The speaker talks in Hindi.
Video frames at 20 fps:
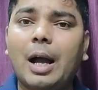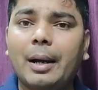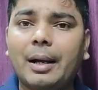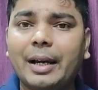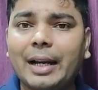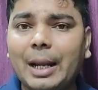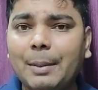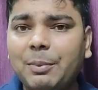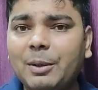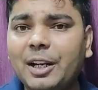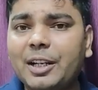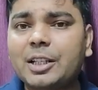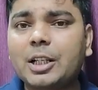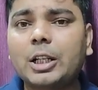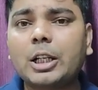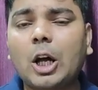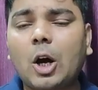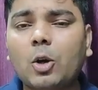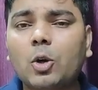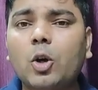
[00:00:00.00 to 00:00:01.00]
अगर
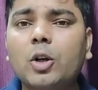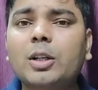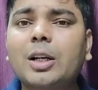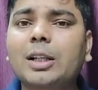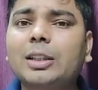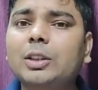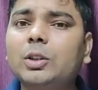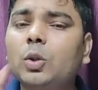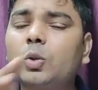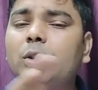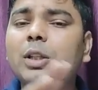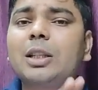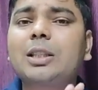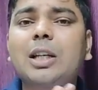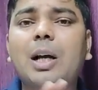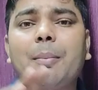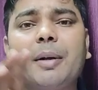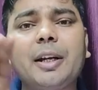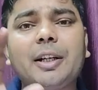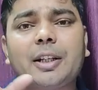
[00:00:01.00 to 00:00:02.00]
एप्लीकेशन डाउनलोड करता है तो उसके
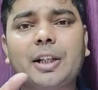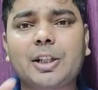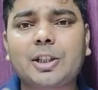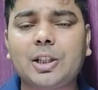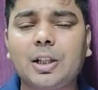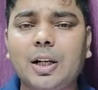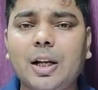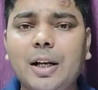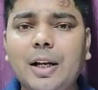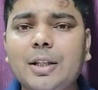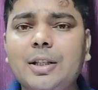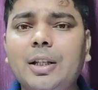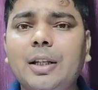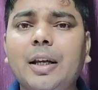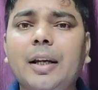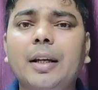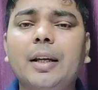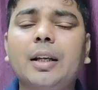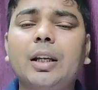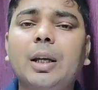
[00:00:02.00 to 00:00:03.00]
सामने इंट्रक्शन आने
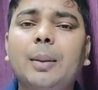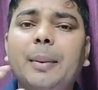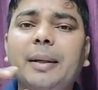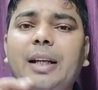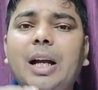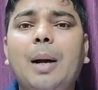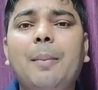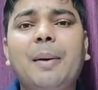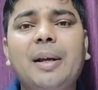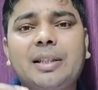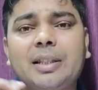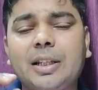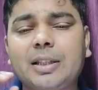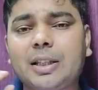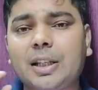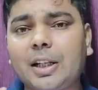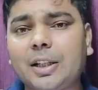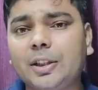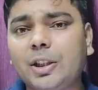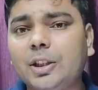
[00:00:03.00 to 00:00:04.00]
चाहिए कि भाई आप ऐसे
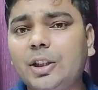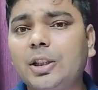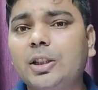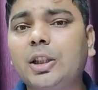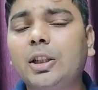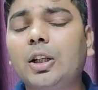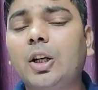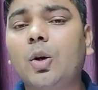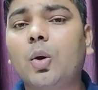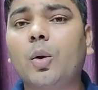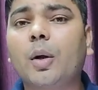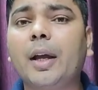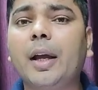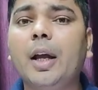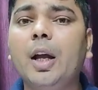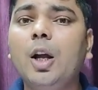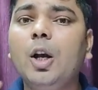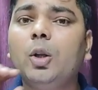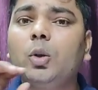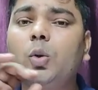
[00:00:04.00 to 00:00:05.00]
ऐसे रजिस्ट्रेशन
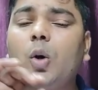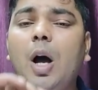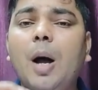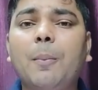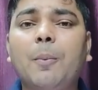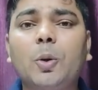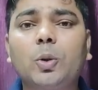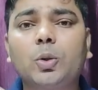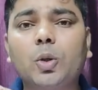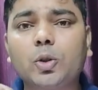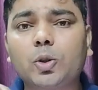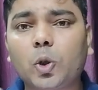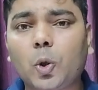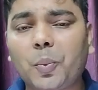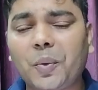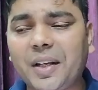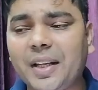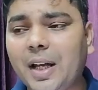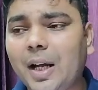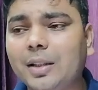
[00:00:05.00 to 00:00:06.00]
करोगे तो आपको दो सौ
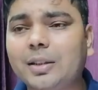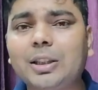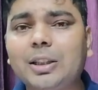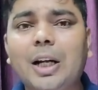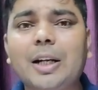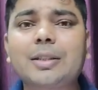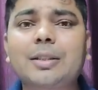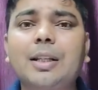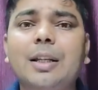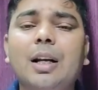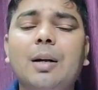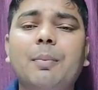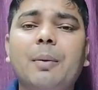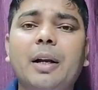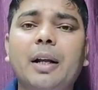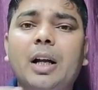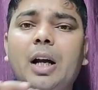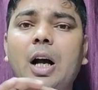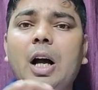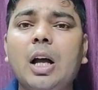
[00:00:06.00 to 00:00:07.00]
रुपए यहाँ चार्ज देना
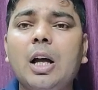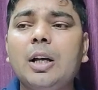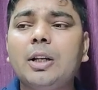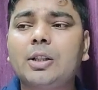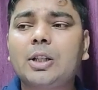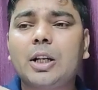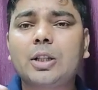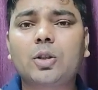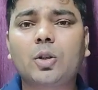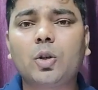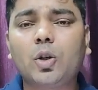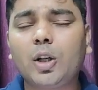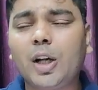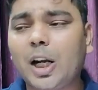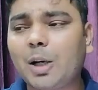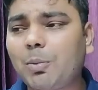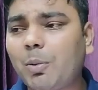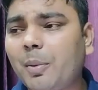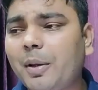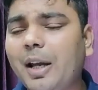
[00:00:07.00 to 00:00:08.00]
पड़ेगा छह सौ
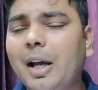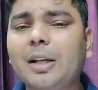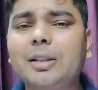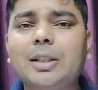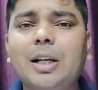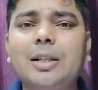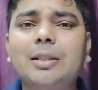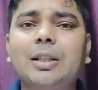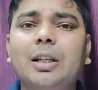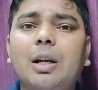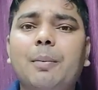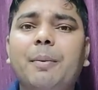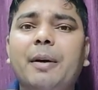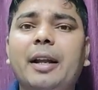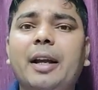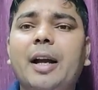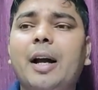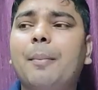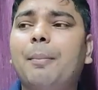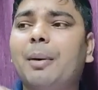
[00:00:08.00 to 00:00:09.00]
निन्यानवे रुपए यहाँ चार्ज देना
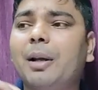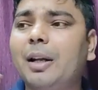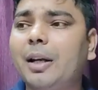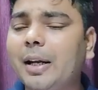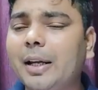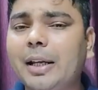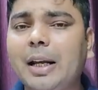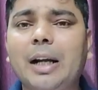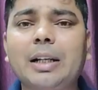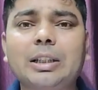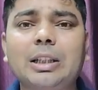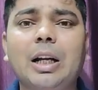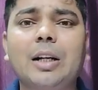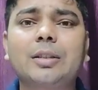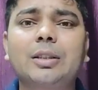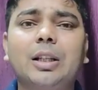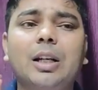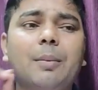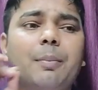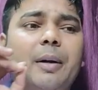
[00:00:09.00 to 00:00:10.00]
पड़ेगा फलाना यहाँ
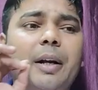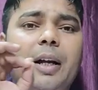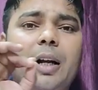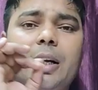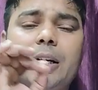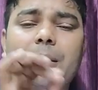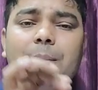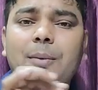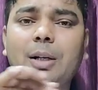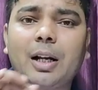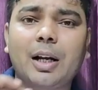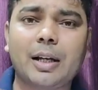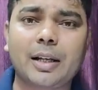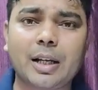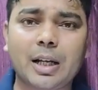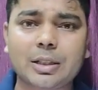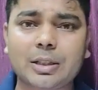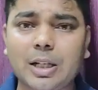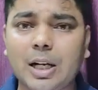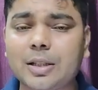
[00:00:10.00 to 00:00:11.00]
चार्ज देना पड़ेगा ढिमकाना
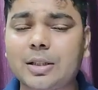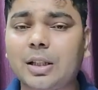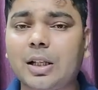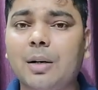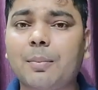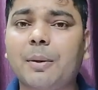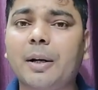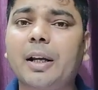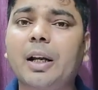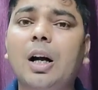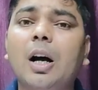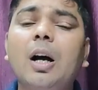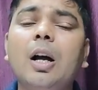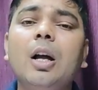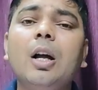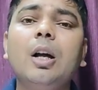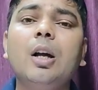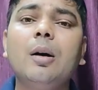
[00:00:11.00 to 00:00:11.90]
यहाँ चार्ज देना पड़ेगा